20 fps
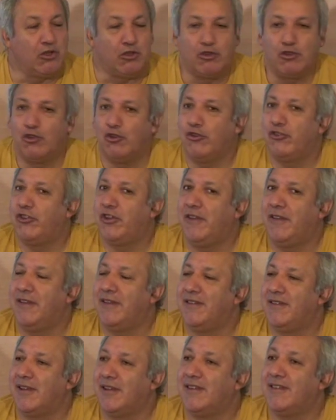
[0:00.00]
no se
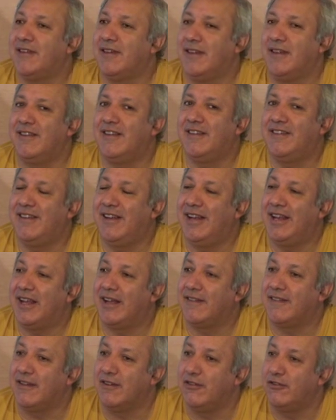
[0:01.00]
deshace, es decir, la
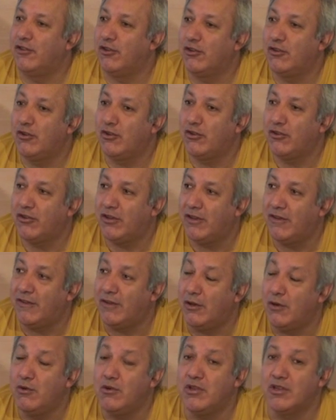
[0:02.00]
atención no se
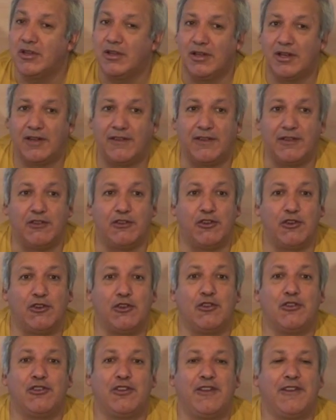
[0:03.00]
diluye, la atención
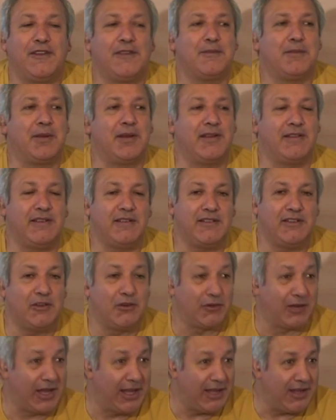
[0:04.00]
no se desvanece,
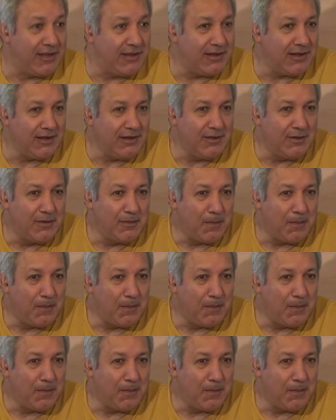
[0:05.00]
sino que ella